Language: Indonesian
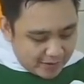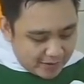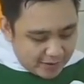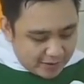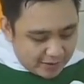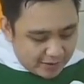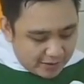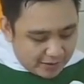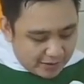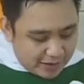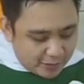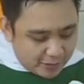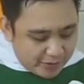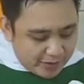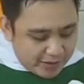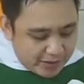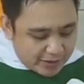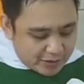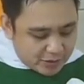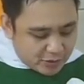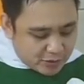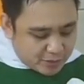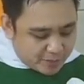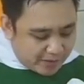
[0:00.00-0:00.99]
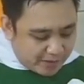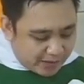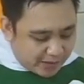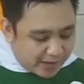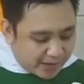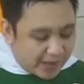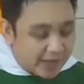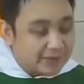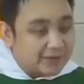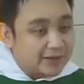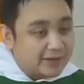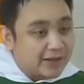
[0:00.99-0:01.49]
Lalu Yesus
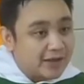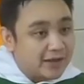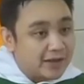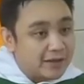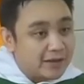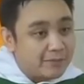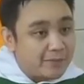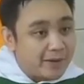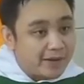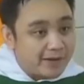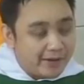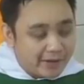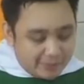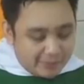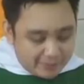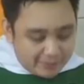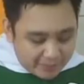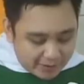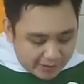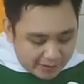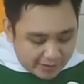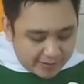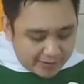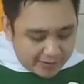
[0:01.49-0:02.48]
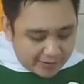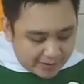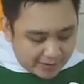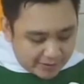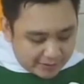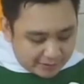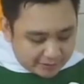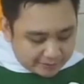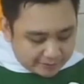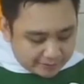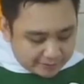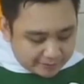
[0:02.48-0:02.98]
berkata kepada mereka,
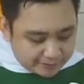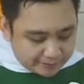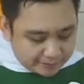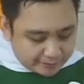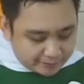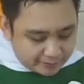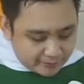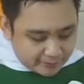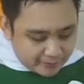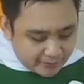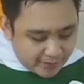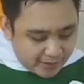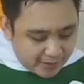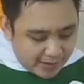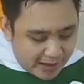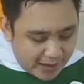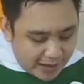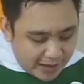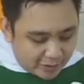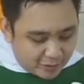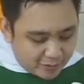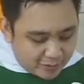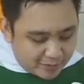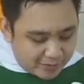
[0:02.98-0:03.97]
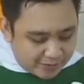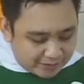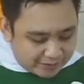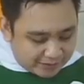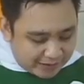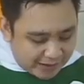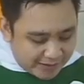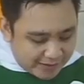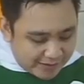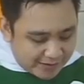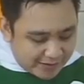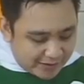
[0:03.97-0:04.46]
"Aku
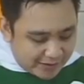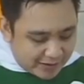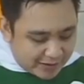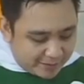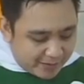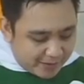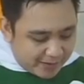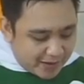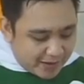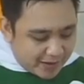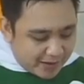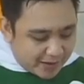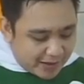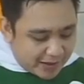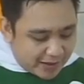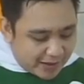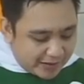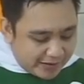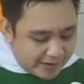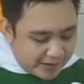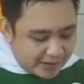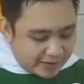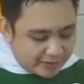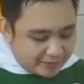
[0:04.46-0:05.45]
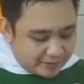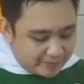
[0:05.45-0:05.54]
bertanya kepada kalian,